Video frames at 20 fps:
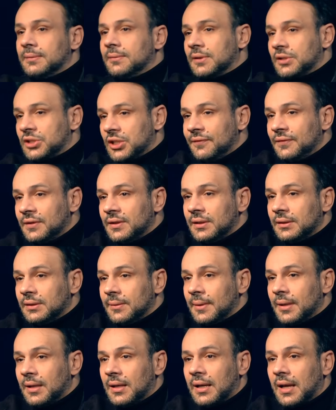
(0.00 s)
اكتشفت ان
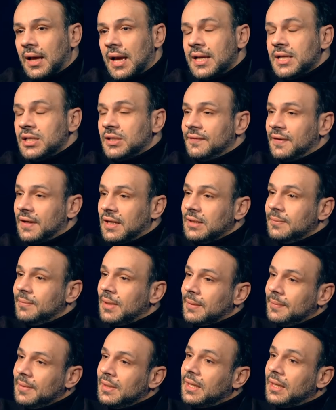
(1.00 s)
تبقى عايش في
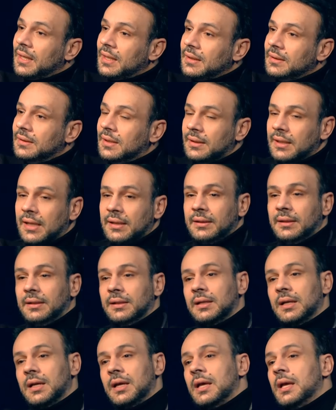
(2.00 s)
كذبه كبيره جدا
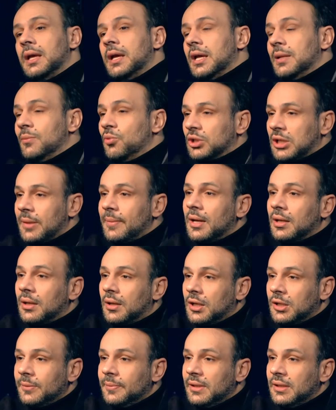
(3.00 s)
يعني المجتمع
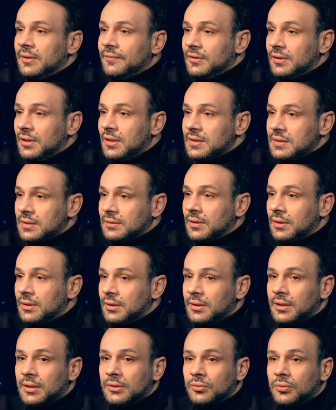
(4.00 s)
الغربي اللي فضل يصدر
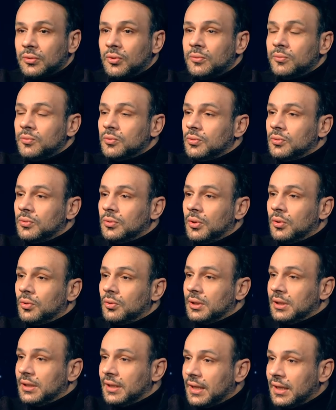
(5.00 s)
لنا طول عمره
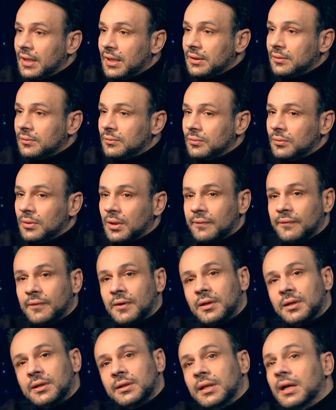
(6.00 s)
الحريات
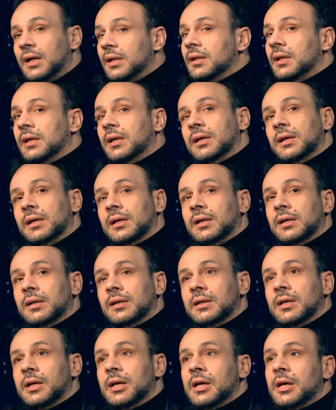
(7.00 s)
والافكار ان احنا
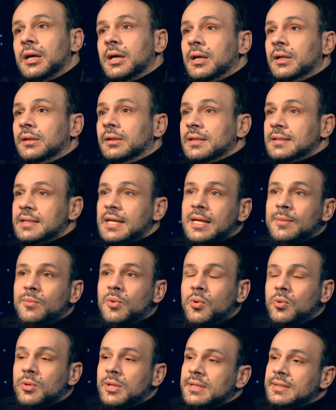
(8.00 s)

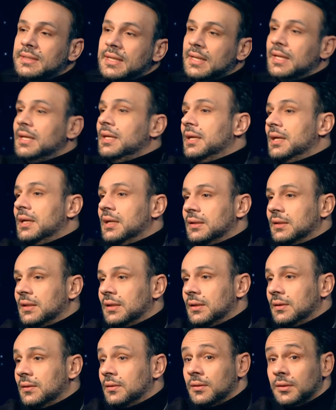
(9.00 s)
التسامح والانسانيه
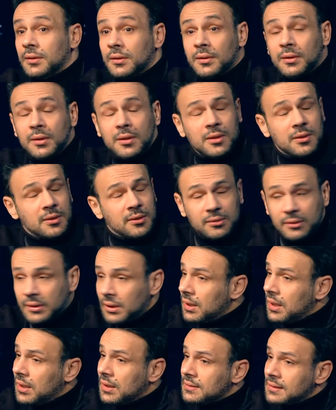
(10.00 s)
حقوق الانسان
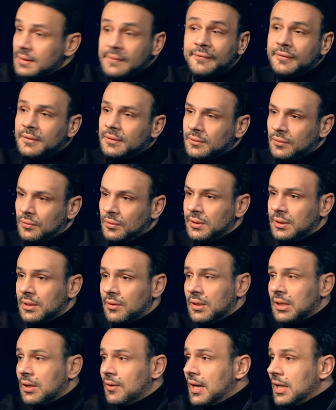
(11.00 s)
طلع صفر كل ده
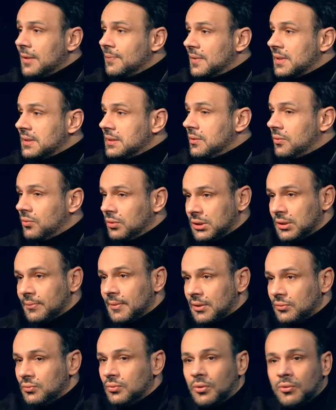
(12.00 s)
وانا واحد من الناس اللي كنت
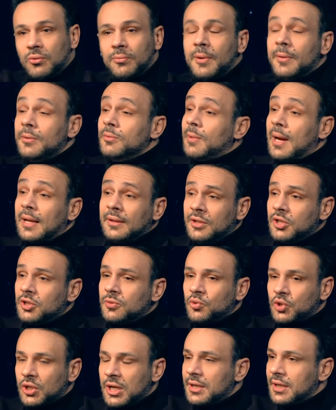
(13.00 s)
مخدوع وما
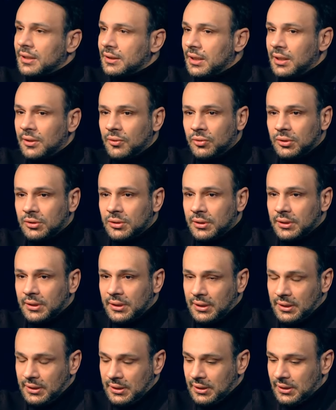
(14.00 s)
عنديش مشكله ان انا كنت
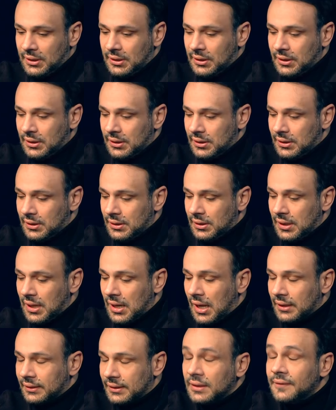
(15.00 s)
اني اني
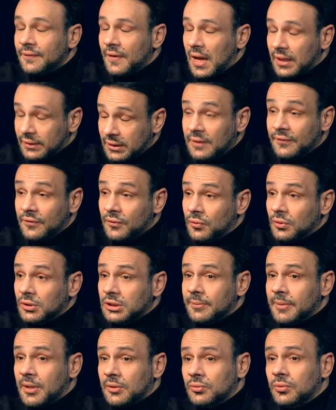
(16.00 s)
اعترف اعترف ان
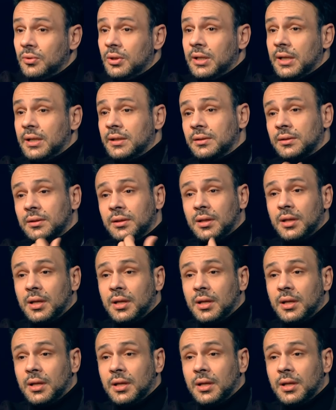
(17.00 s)
كنت مخدوع لان